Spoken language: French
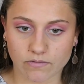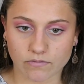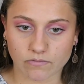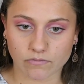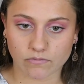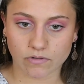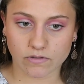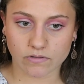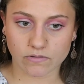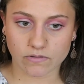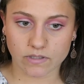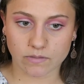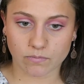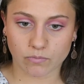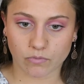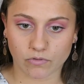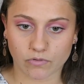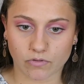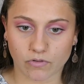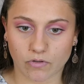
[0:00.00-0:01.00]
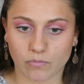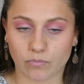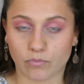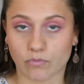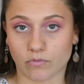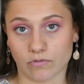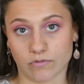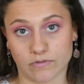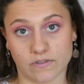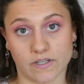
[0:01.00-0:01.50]
sont 66%
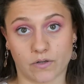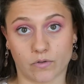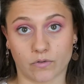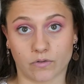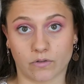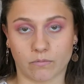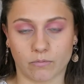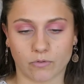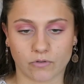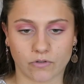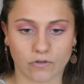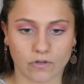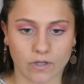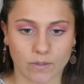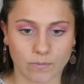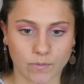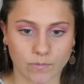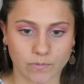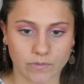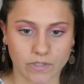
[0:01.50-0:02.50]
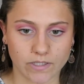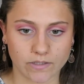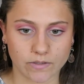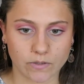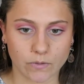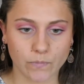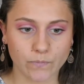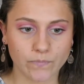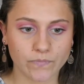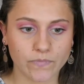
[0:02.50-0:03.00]
pour 53% euh, dans la population.